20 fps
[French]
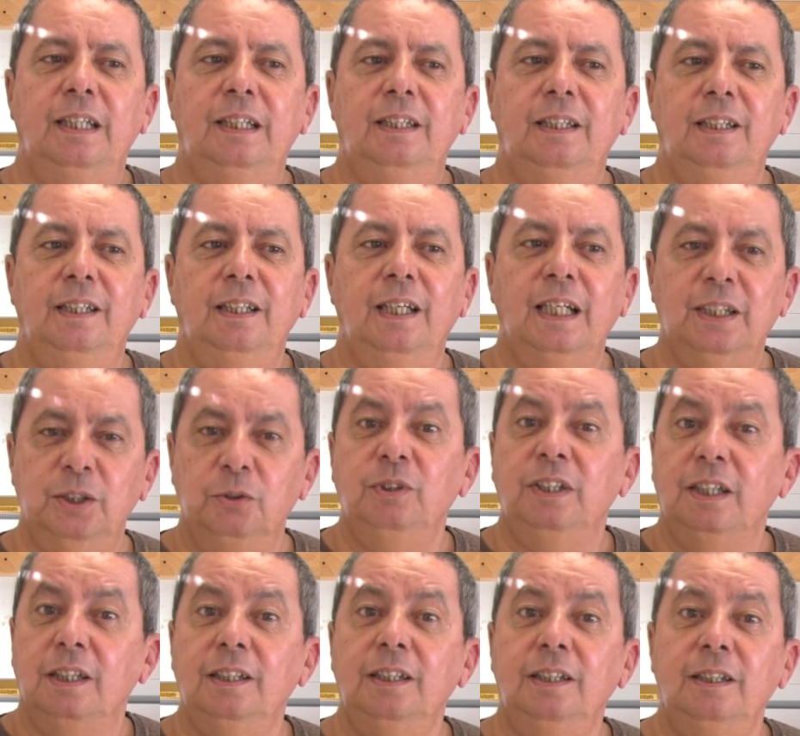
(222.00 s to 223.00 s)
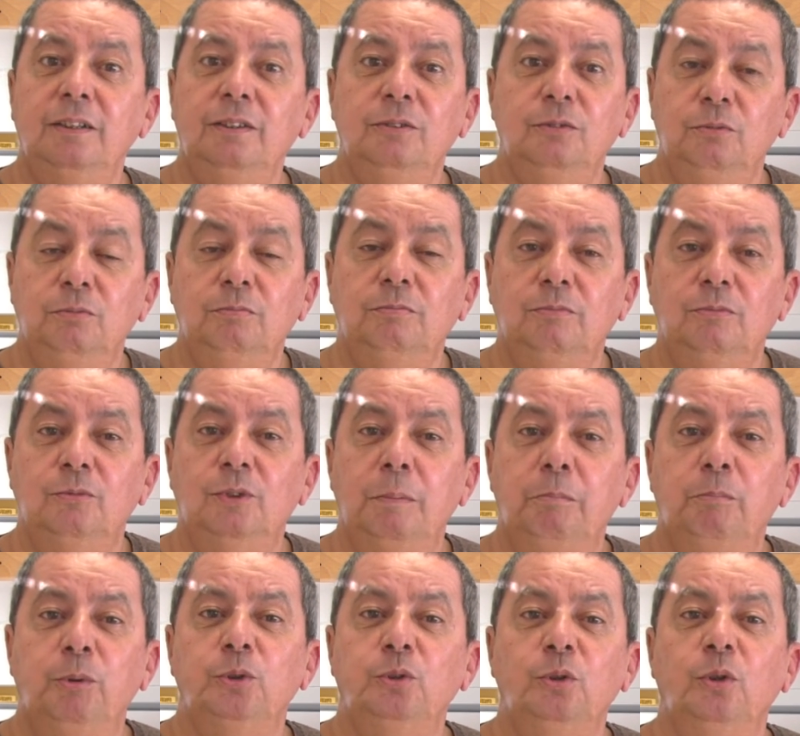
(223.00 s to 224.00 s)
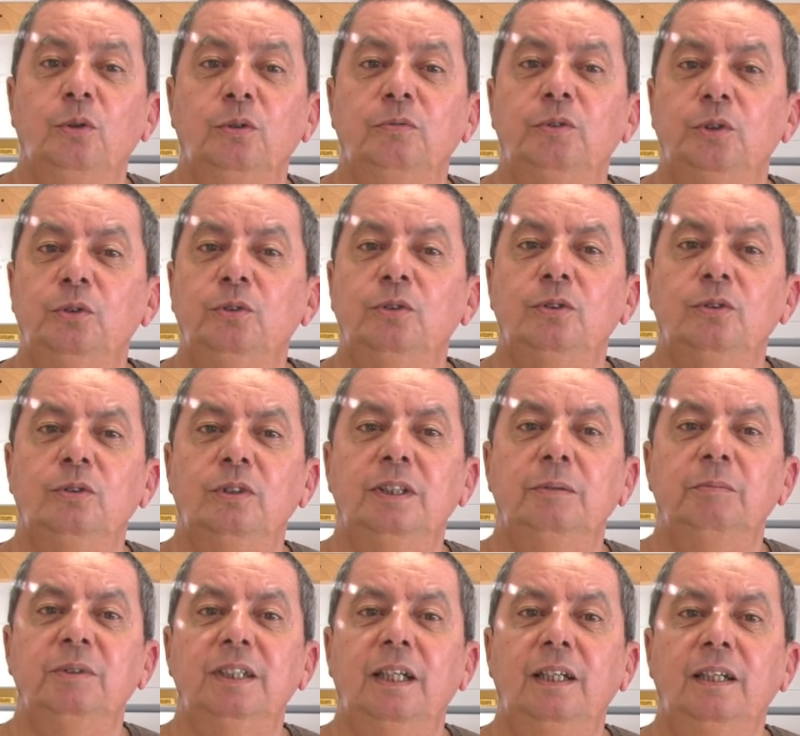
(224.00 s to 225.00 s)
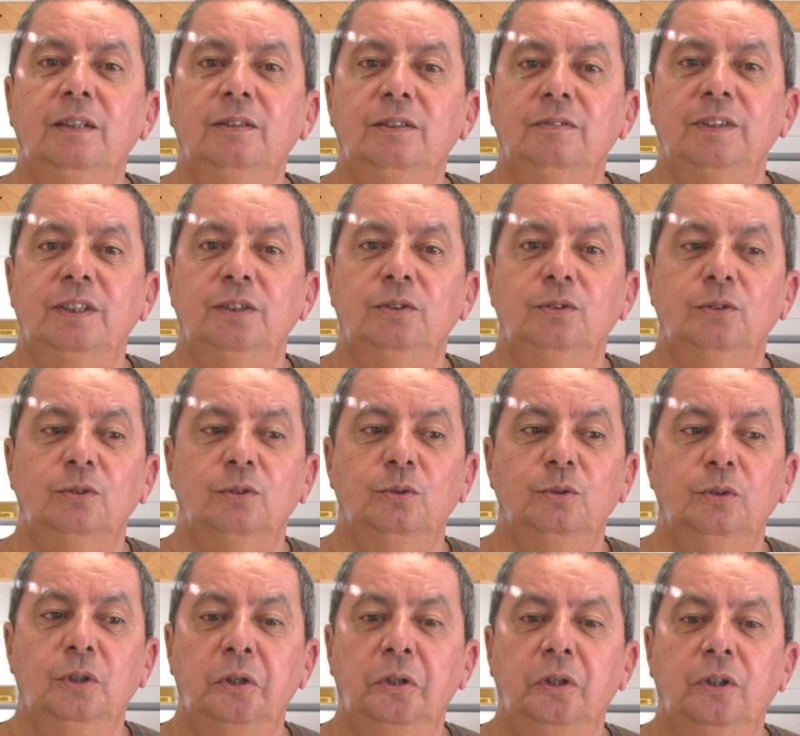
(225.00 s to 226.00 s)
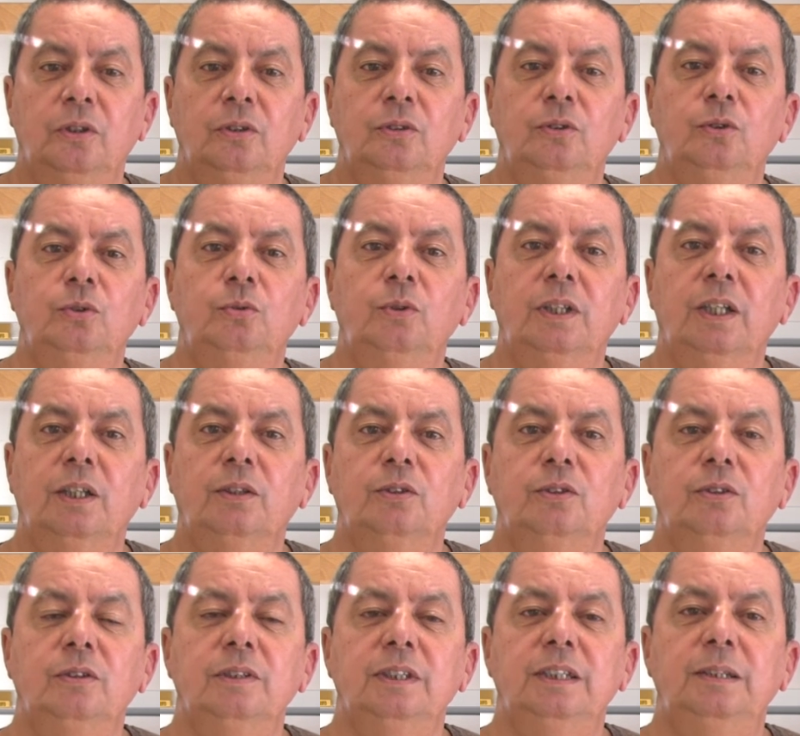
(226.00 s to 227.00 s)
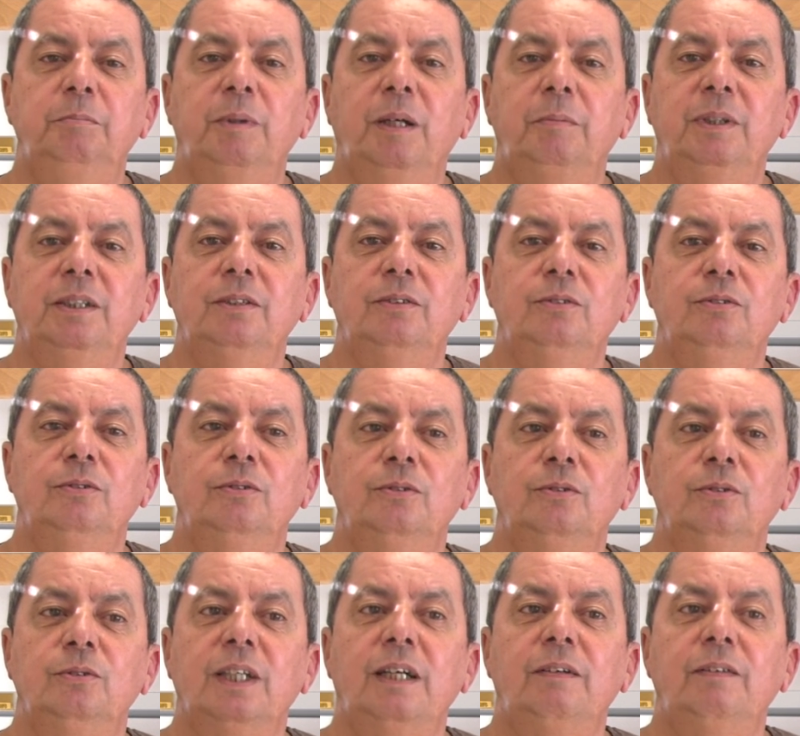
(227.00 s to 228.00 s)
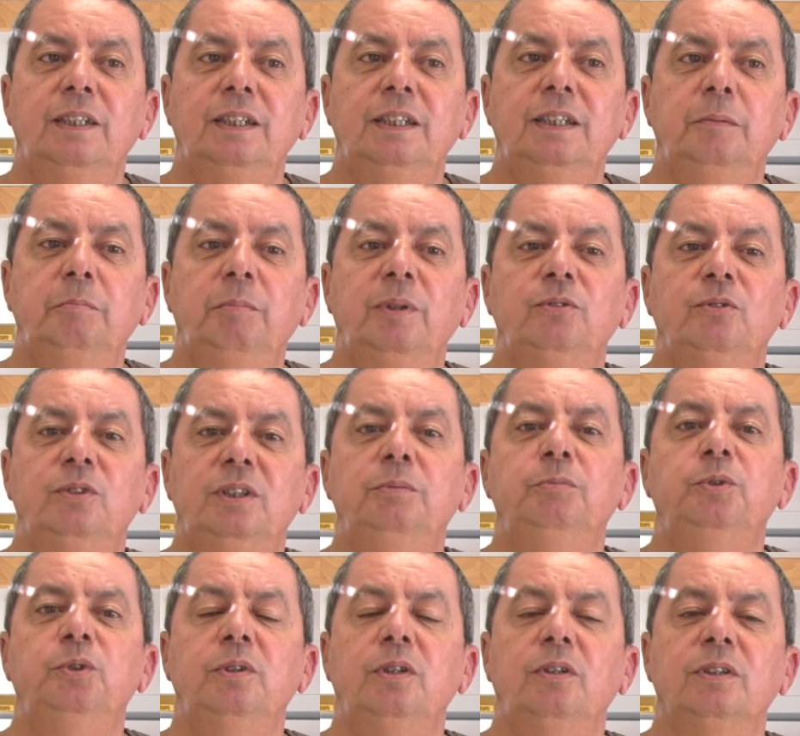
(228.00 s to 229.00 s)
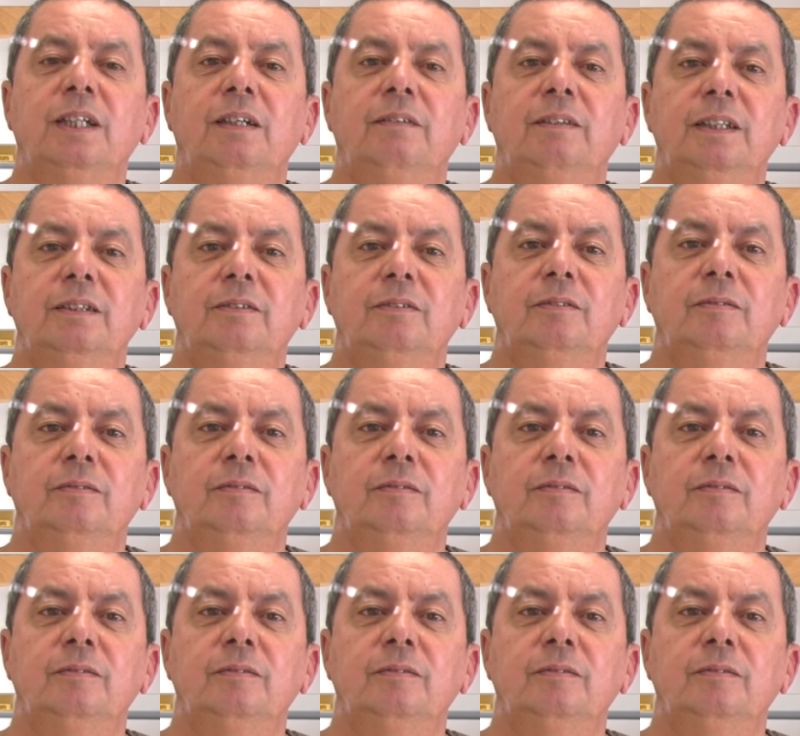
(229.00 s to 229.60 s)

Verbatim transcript: et exonérer d'impôt sur le revenu ce deuxième salaire, de façon à ce que ce soit quelque chose qui permette de travailler et pas de diminuer le travail.